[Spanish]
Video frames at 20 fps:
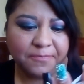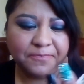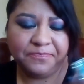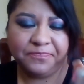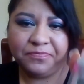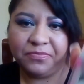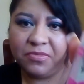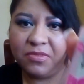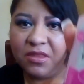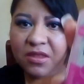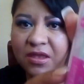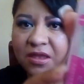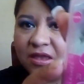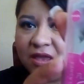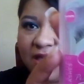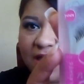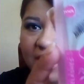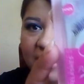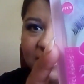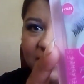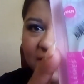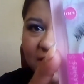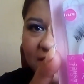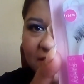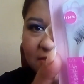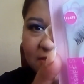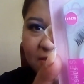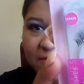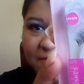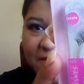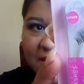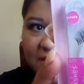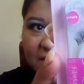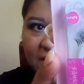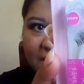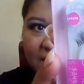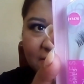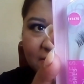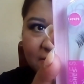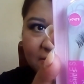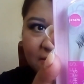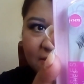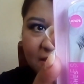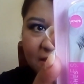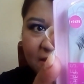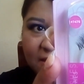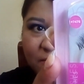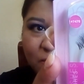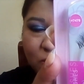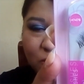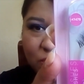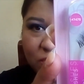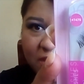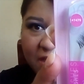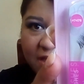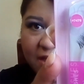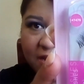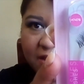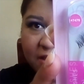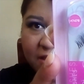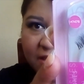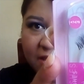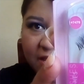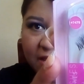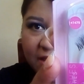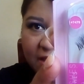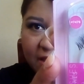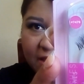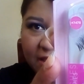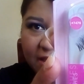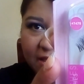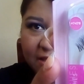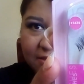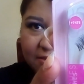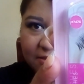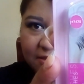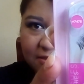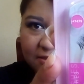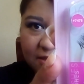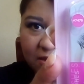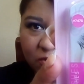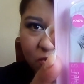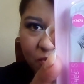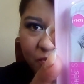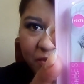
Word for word: Eh, Así que si van y las quieren buscar, es ese